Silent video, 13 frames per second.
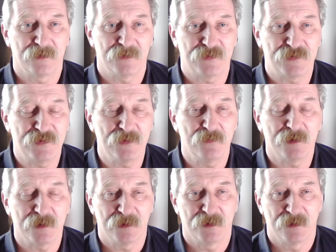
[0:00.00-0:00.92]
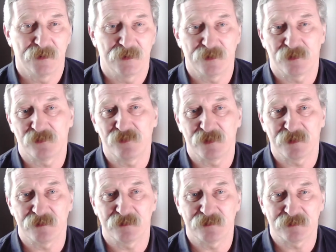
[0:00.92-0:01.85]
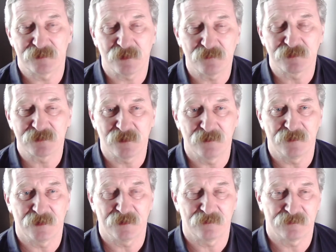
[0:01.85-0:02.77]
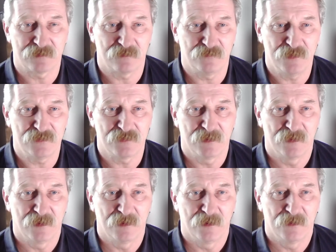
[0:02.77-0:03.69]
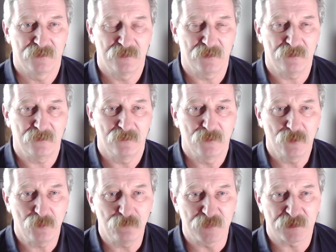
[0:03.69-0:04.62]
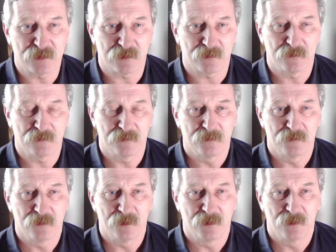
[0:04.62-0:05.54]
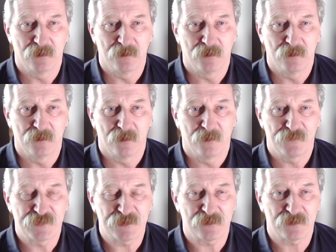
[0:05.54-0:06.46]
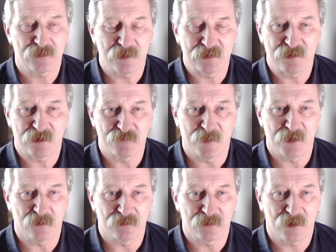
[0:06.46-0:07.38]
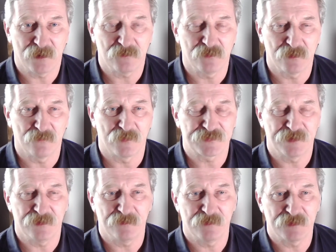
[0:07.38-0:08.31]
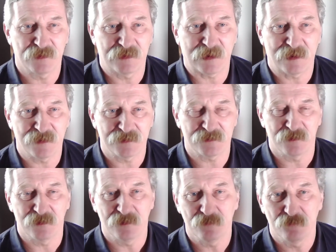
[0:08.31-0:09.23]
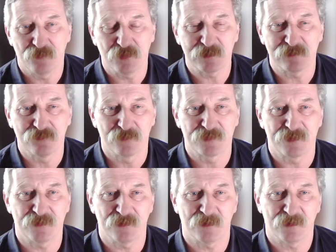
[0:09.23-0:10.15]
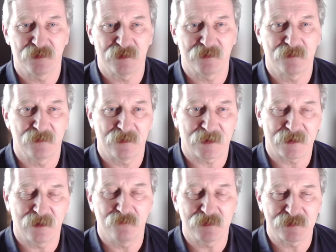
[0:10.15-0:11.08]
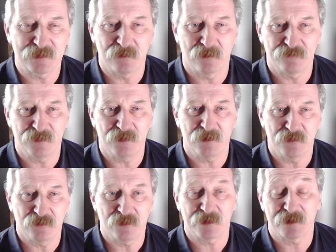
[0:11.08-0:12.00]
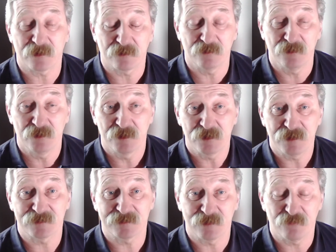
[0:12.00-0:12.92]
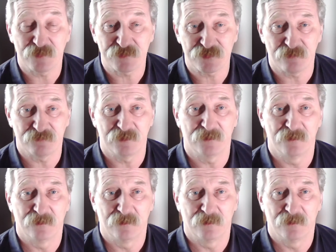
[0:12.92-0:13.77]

e, siły, które są zdolne to zrobić, to róbmy to. Przecież to jest nasz majątek, który może teraz posłużyć takiemu celowi, do jakiego jest nam potrzebny.